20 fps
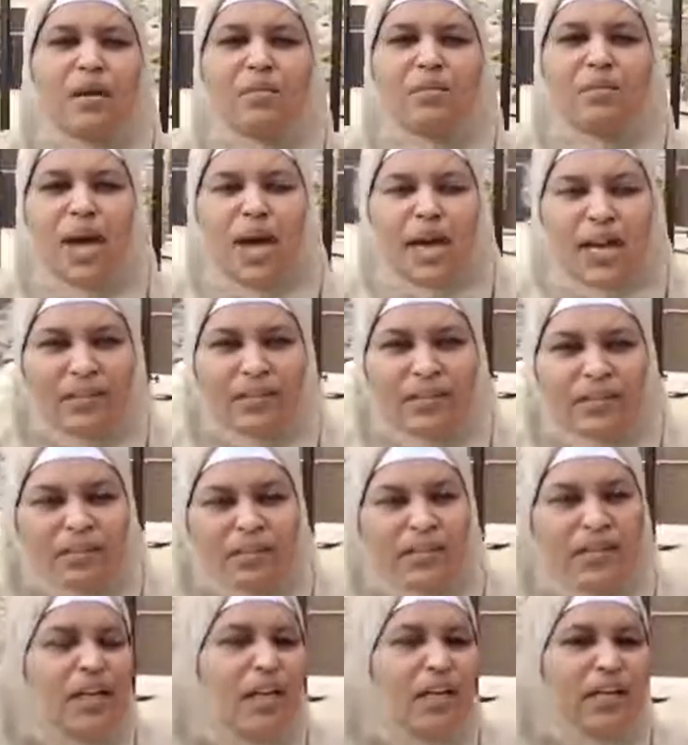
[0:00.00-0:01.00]
இந்த
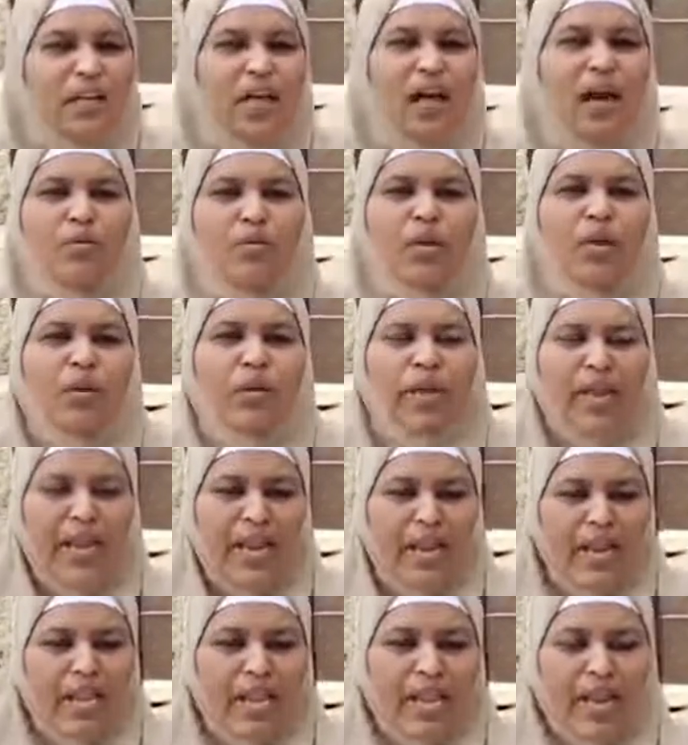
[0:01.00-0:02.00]
மரத்துல அவங்களுடைய
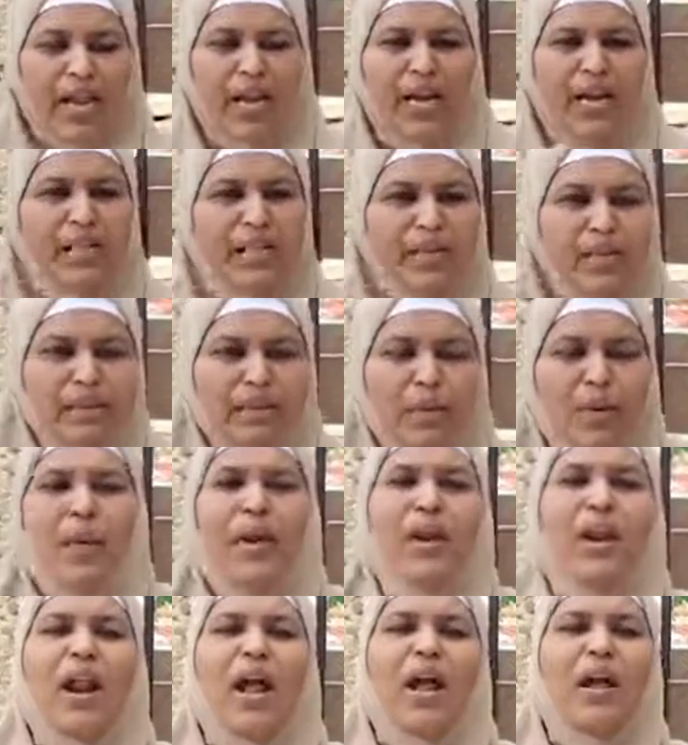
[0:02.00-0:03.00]
எல்லையாக
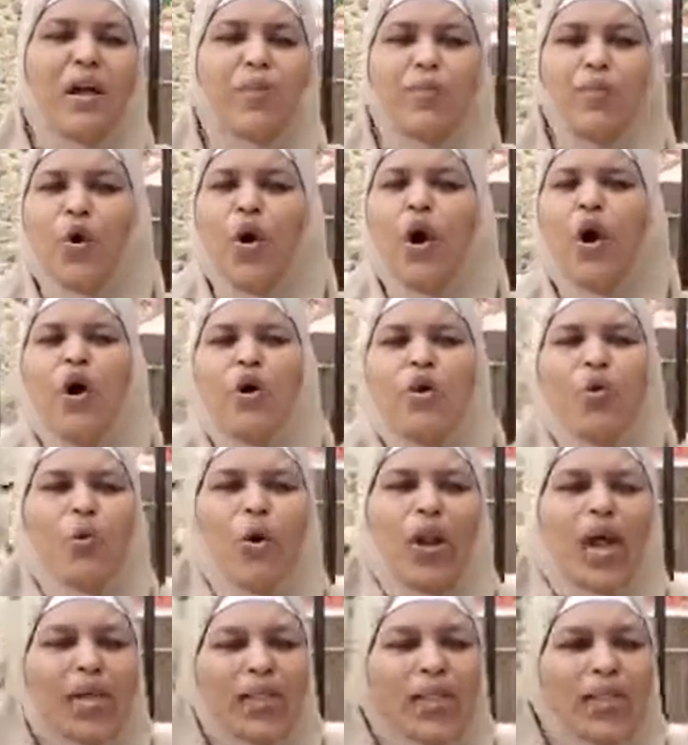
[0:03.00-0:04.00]
நிறுத்தப்படுறாங்க
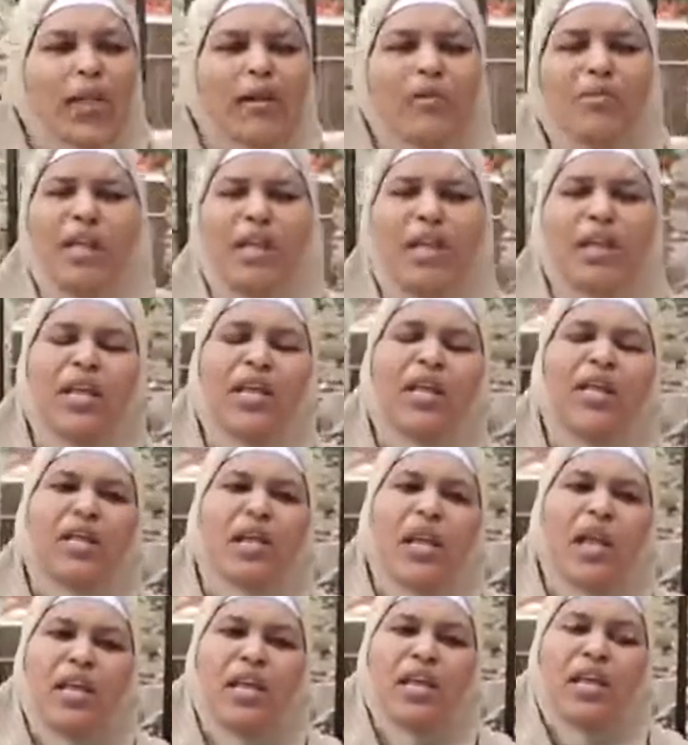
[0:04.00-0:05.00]
போகக்கூடாது அப்படின்னு
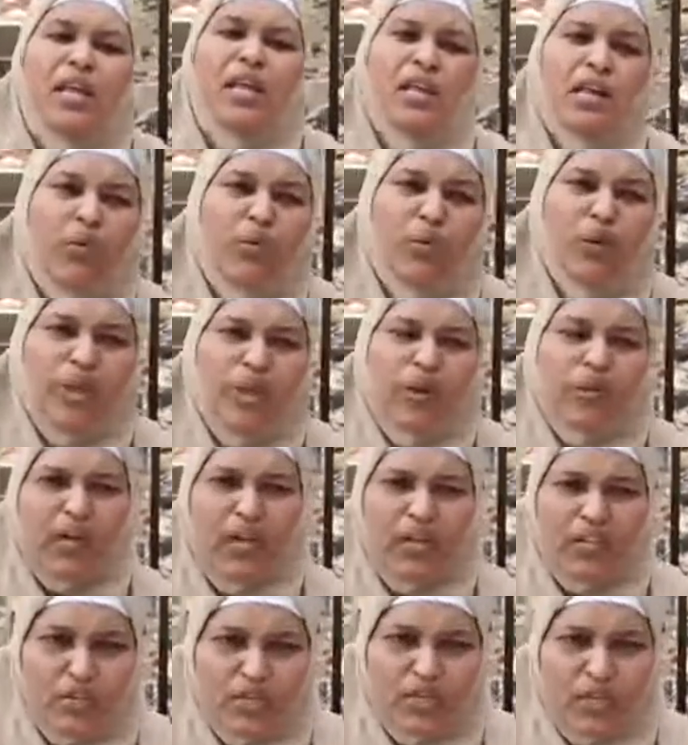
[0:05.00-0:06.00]
இங்க இருக்கக்கூடிய
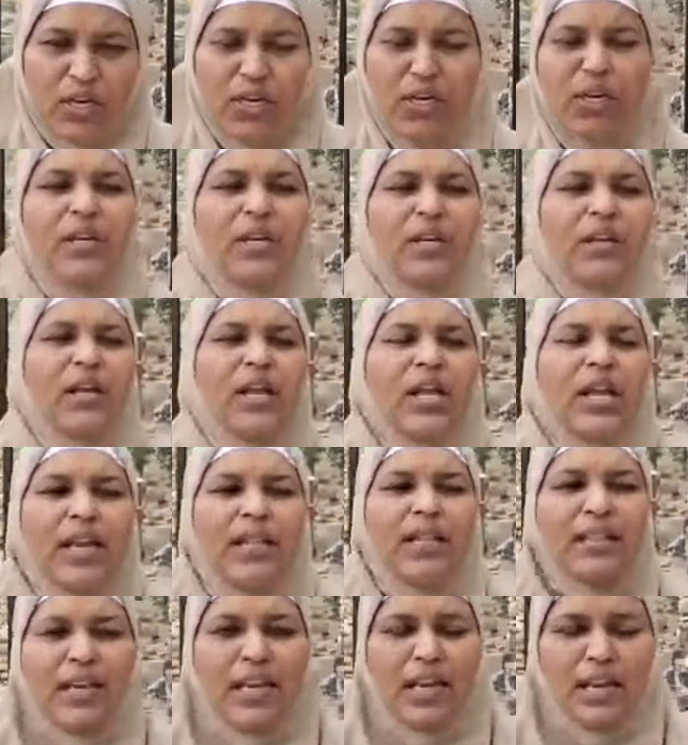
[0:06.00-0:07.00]
குறைஷிகள்
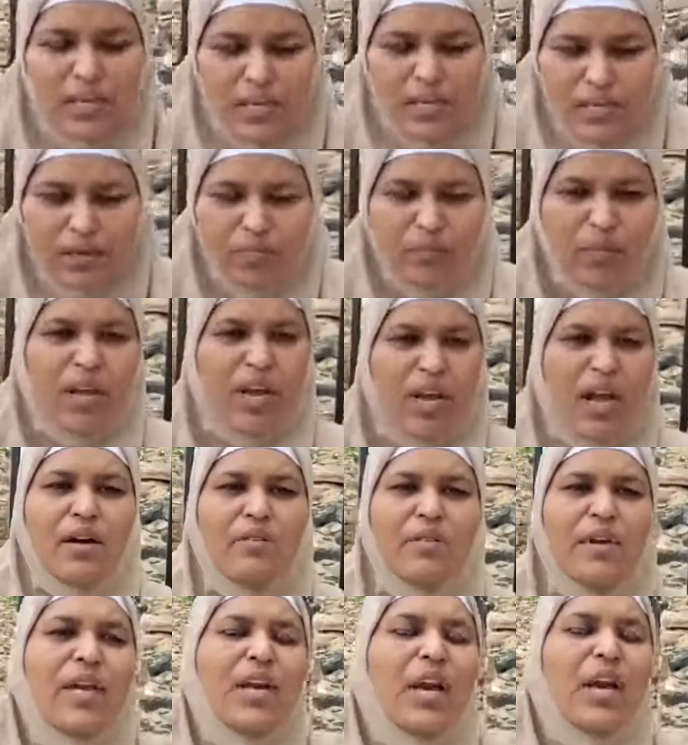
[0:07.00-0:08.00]
எதிரிகள்
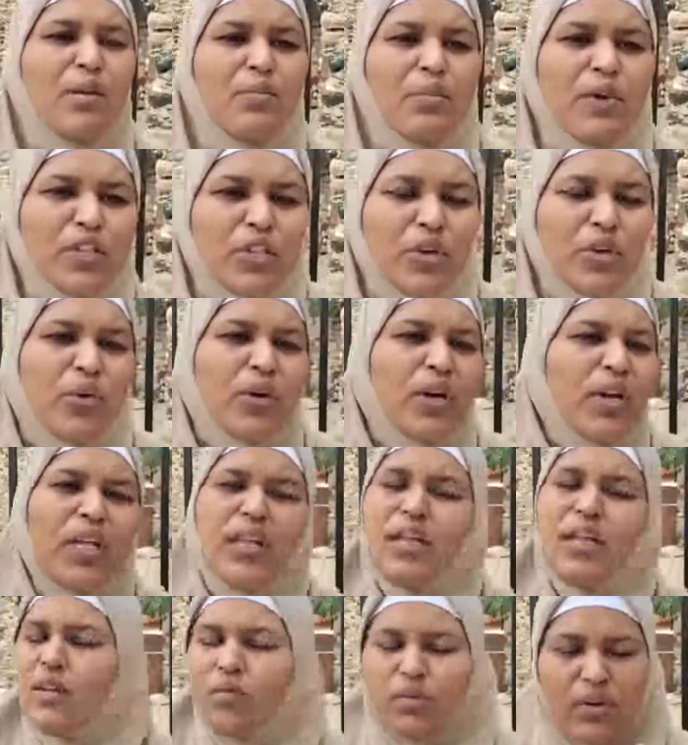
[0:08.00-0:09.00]
மக்காவை கைப்பற்றி கொண்டு
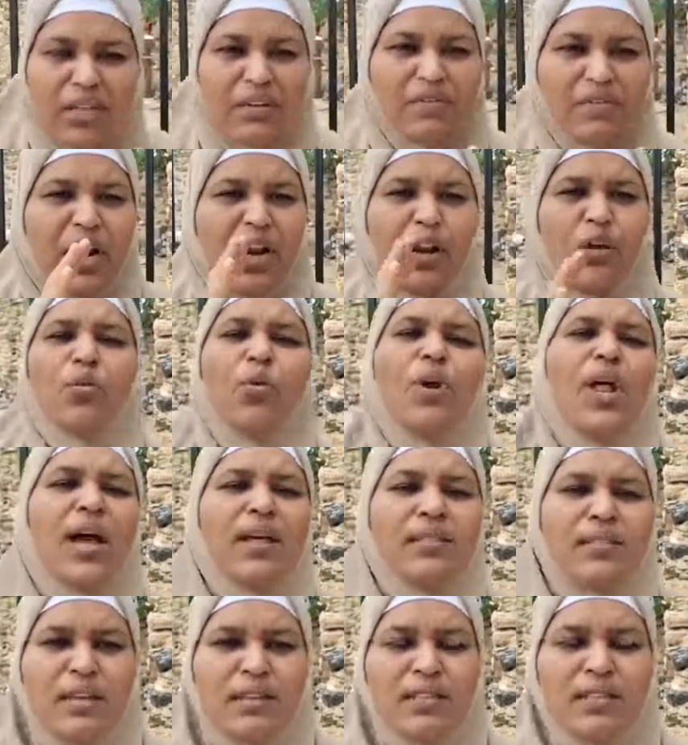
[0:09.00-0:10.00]
நீங்க
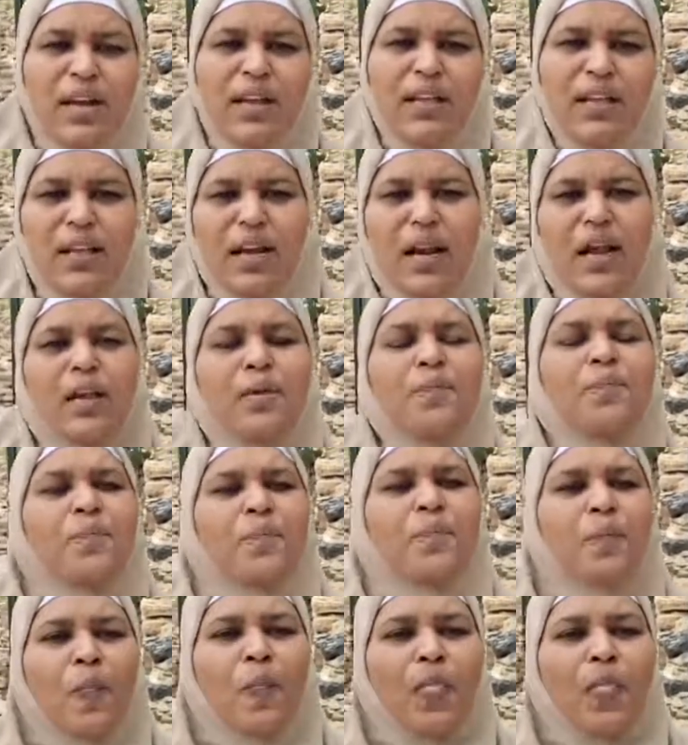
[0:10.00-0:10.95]
வரக்கூடாதுன்னு தடுக்கிறாங்க